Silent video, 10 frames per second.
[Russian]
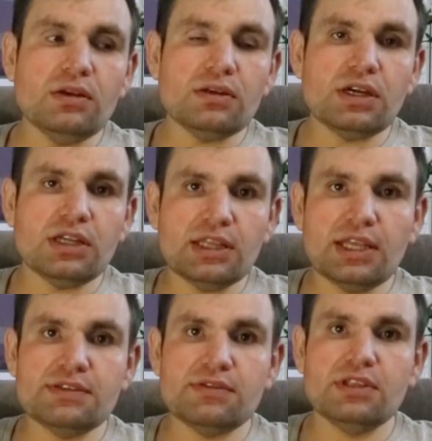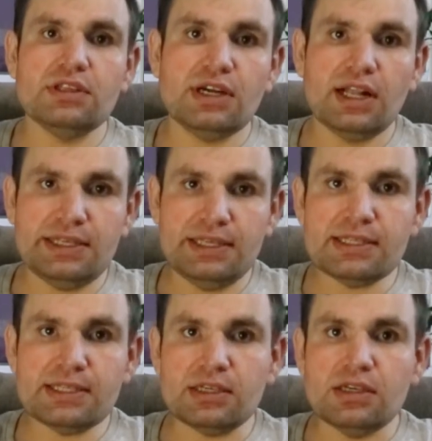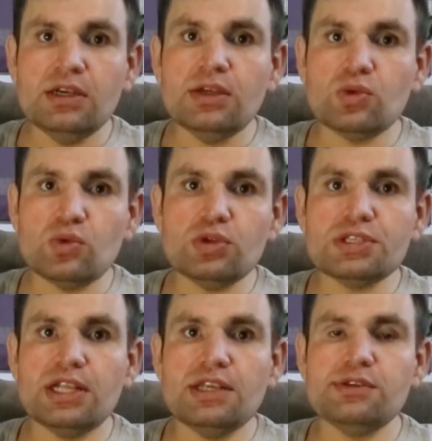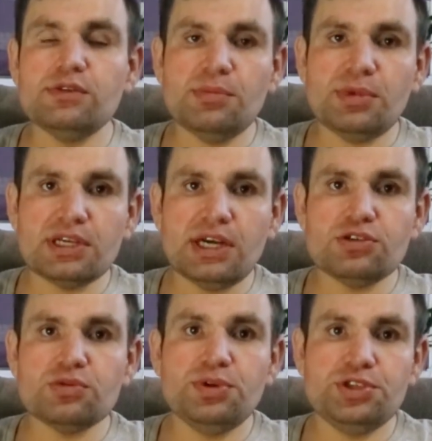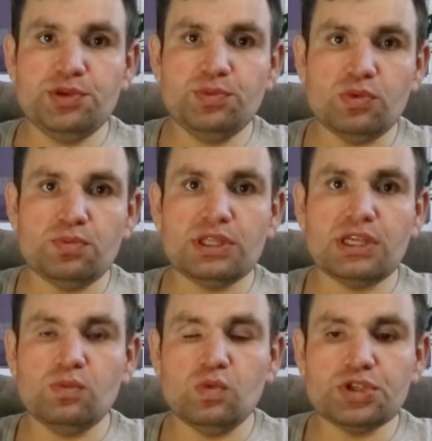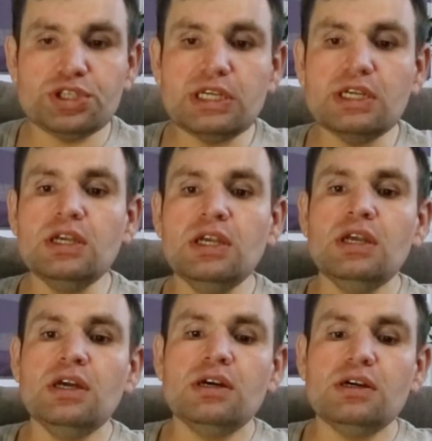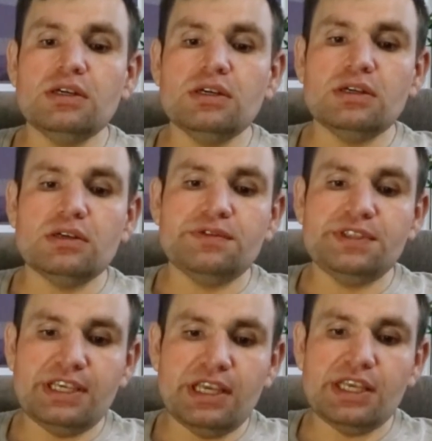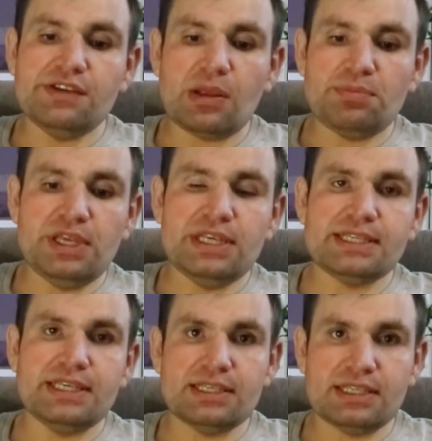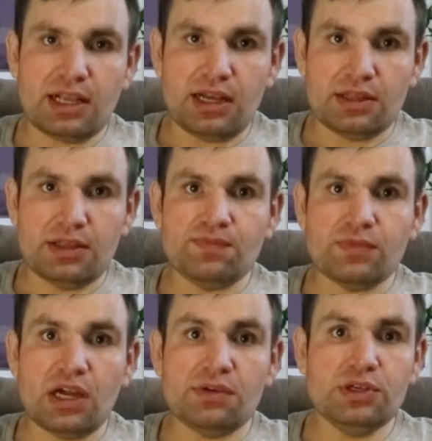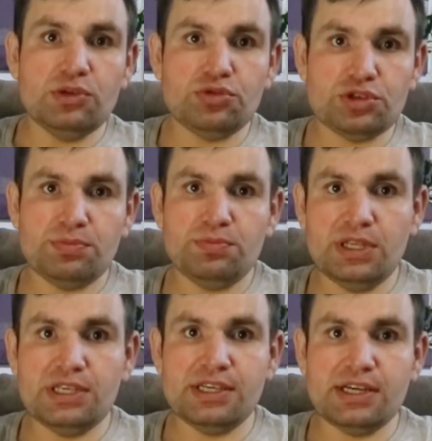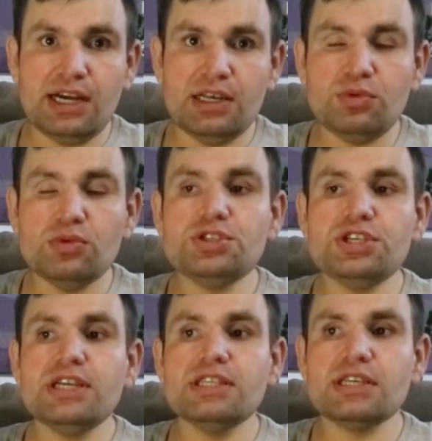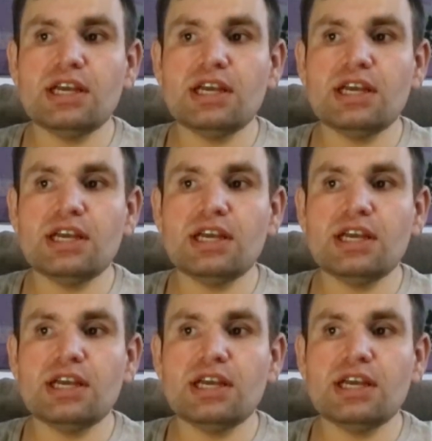ходатайство на границе, то, скорее всего, вам откажут. Почему? Потому что Э, все европейские страны, а вы их уже пересекали, получается,